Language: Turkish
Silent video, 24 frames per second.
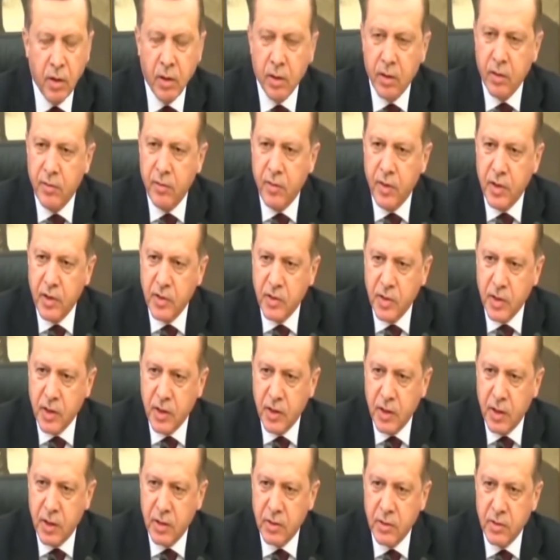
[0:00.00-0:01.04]
herhalde
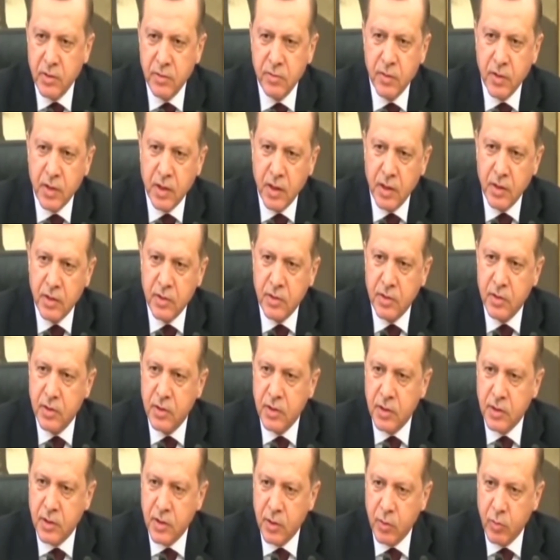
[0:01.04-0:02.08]
vereceklerdir ve
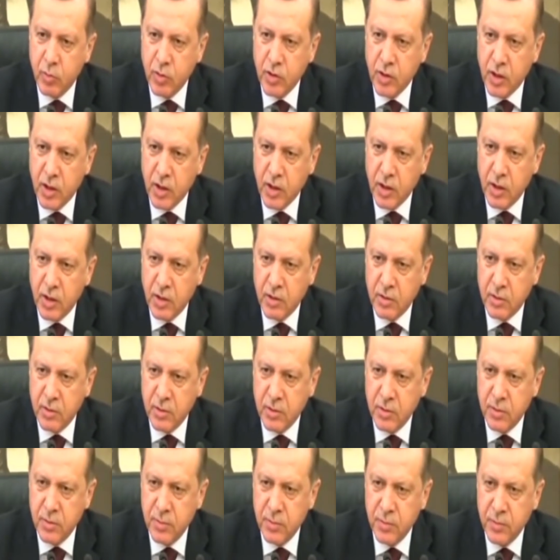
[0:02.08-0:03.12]
kendisini de
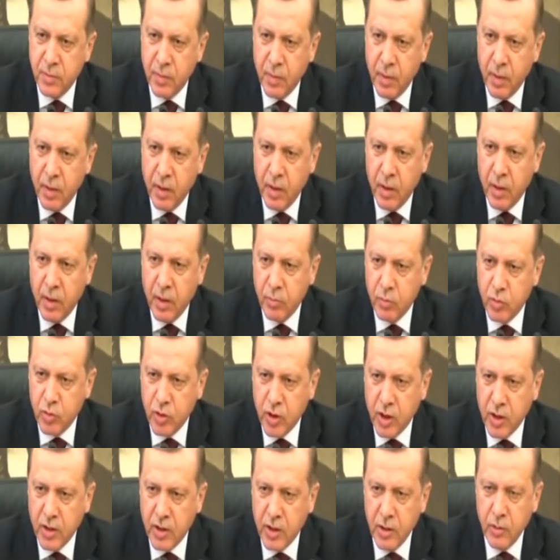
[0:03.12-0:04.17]
savunacaklardır. Bu
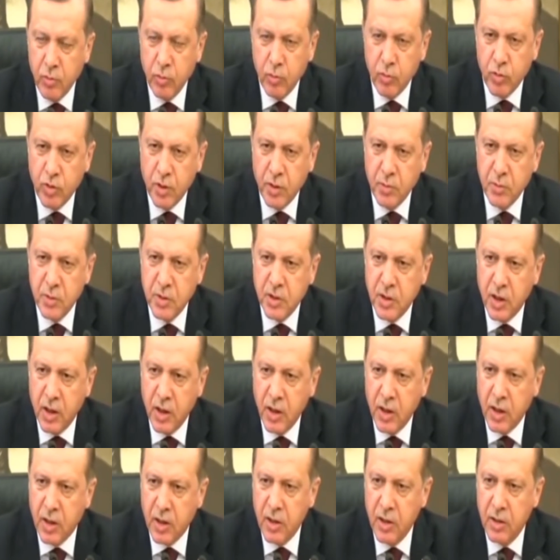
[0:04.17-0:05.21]
zaten ülkemizle
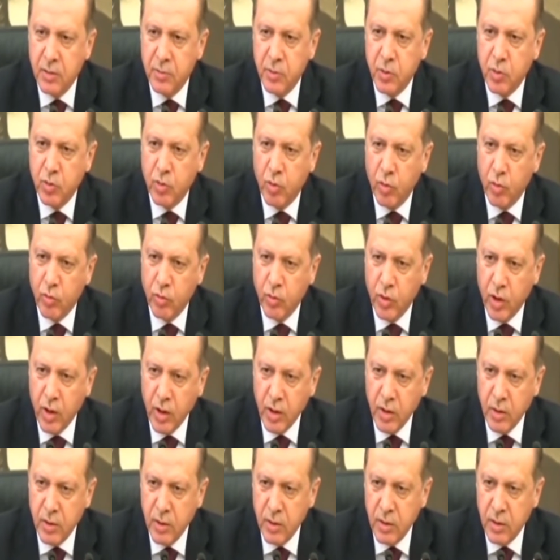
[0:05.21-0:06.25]
alakalı bir
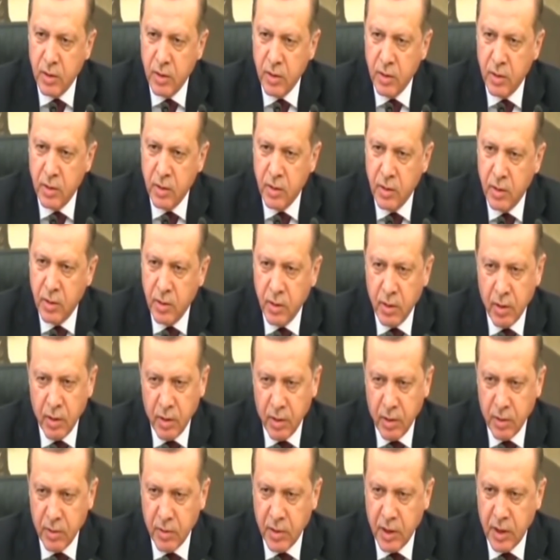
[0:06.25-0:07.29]
konuda
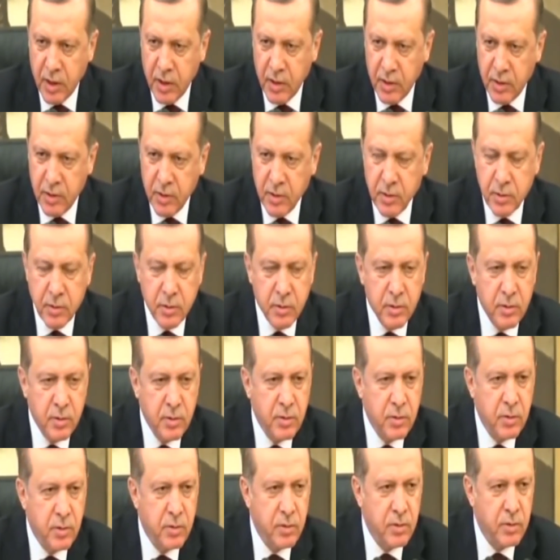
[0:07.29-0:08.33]
değildir.
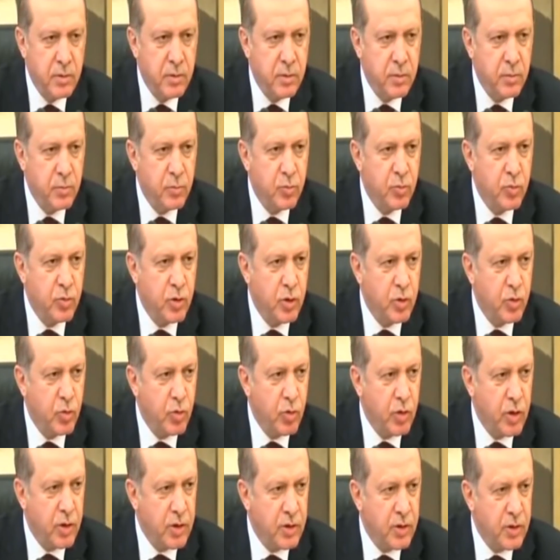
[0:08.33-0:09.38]
Bunu da
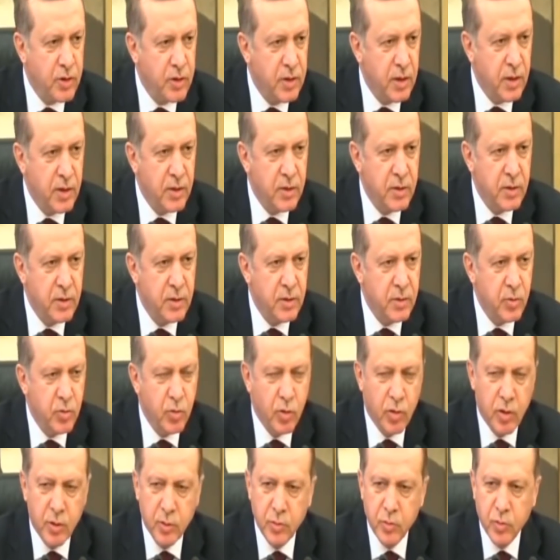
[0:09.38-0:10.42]
çok açık net
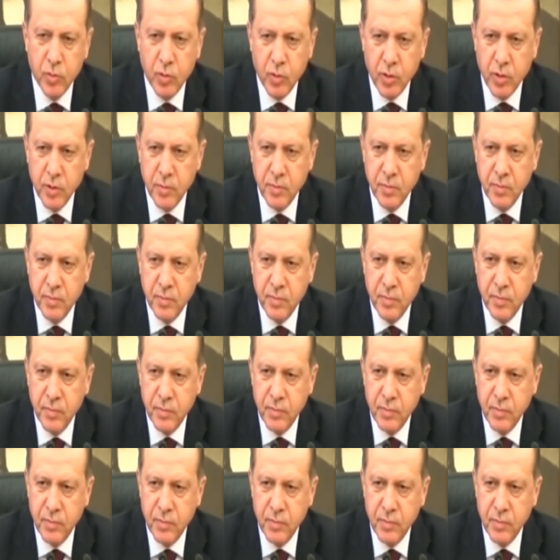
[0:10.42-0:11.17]
söylemiş olayım.